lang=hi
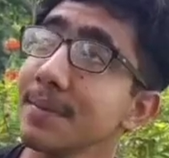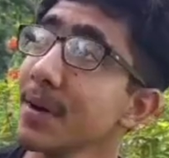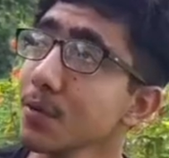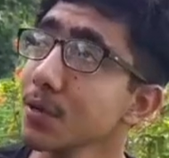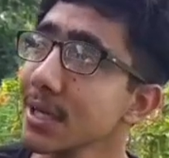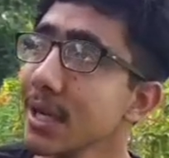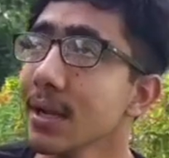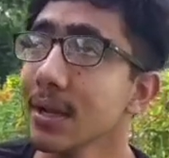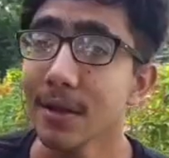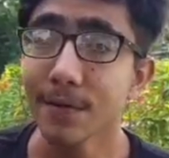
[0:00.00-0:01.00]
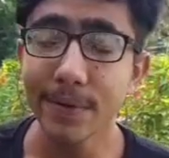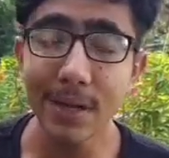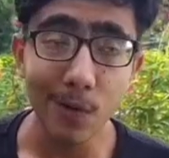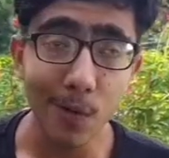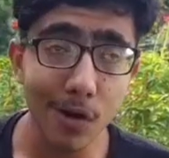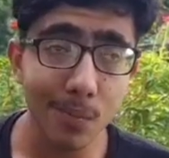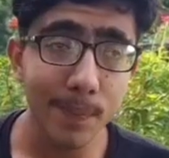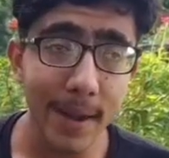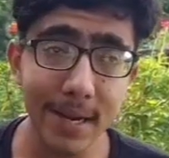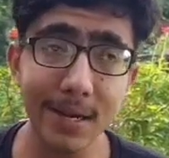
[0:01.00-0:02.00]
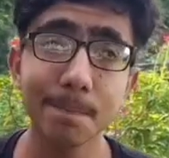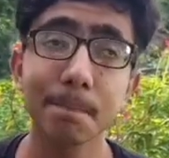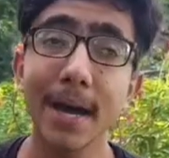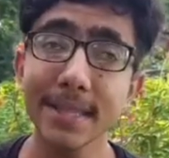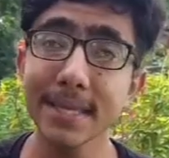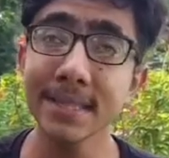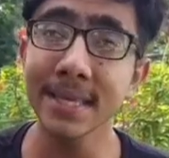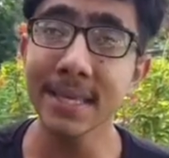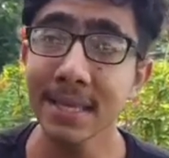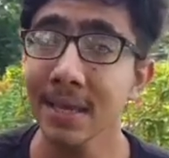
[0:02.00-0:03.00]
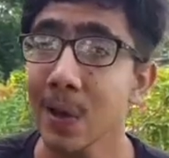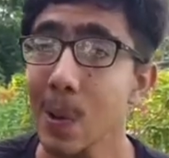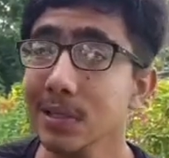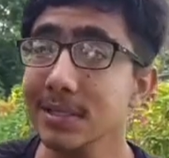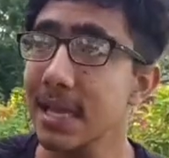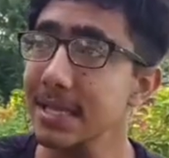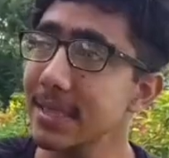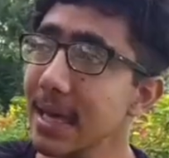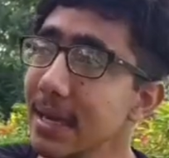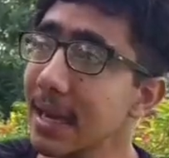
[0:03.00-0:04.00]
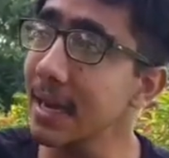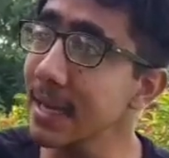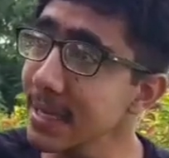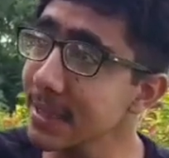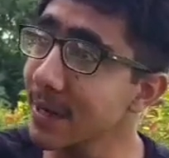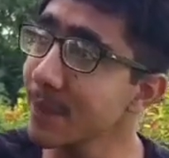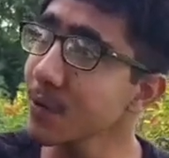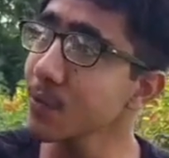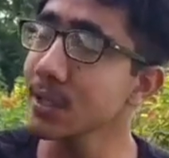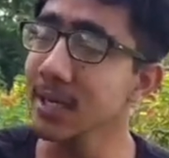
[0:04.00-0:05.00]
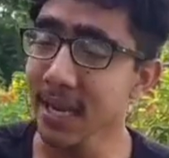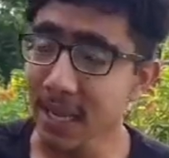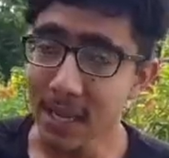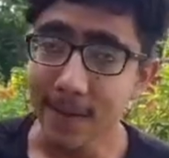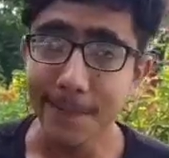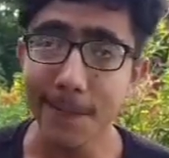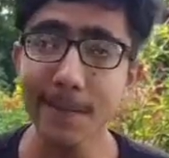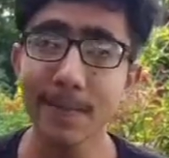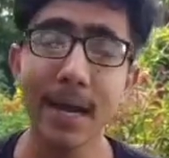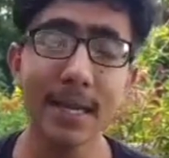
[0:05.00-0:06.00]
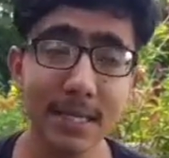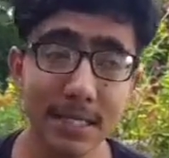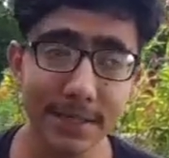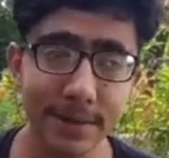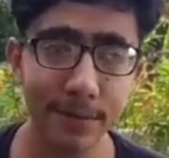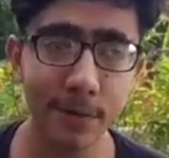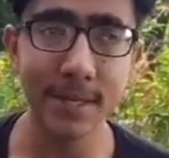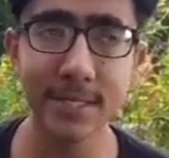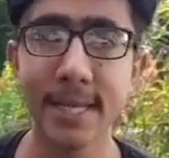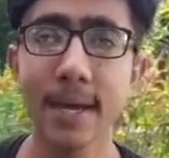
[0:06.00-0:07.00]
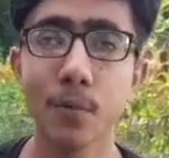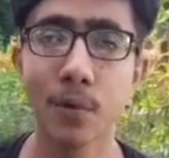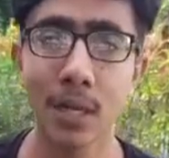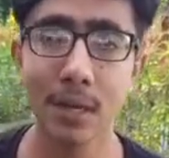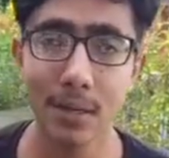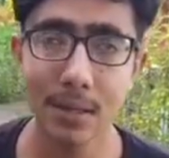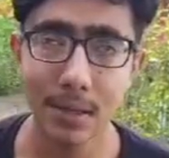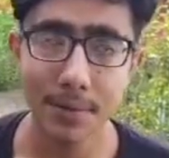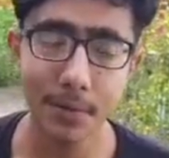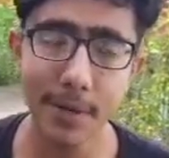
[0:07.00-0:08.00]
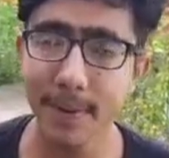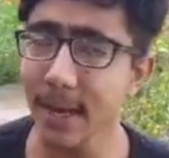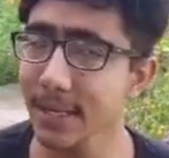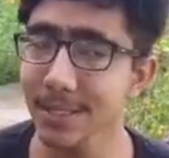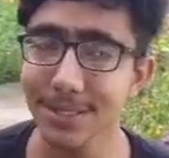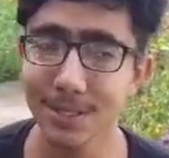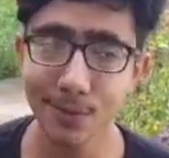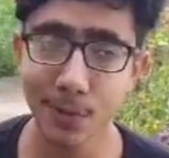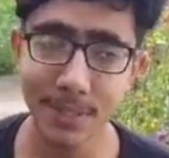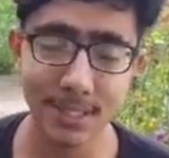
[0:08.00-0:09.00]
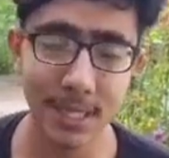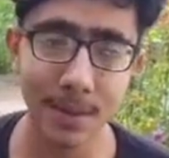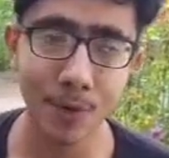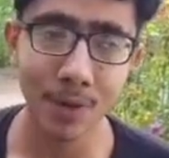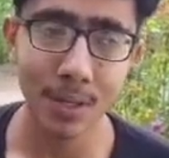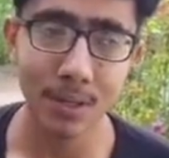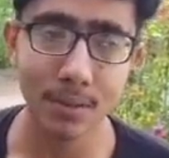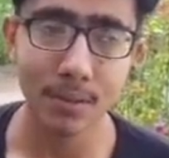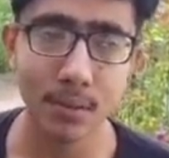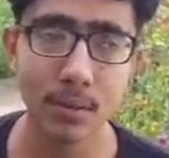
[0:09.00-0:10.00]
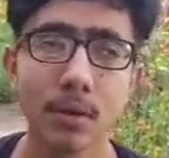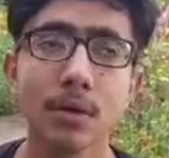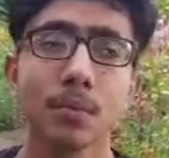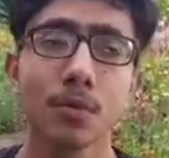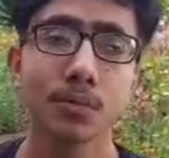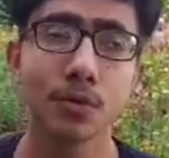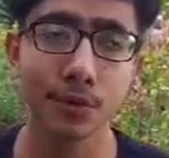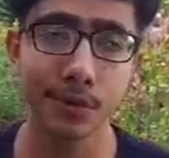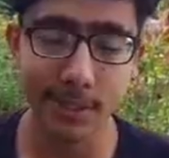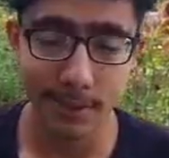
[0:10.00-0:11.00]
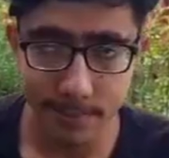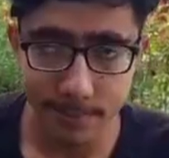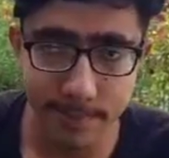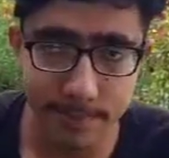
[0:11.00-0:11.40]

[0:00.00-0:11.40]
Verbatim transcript: दमक उठें फिर लोग मुबारकबादें दें और सजदा गाएँ दमक उठें कोई बारिश वो बरसा मौला कोई बारिश वो बरसा मौला बहुत बहुत शुक्रिया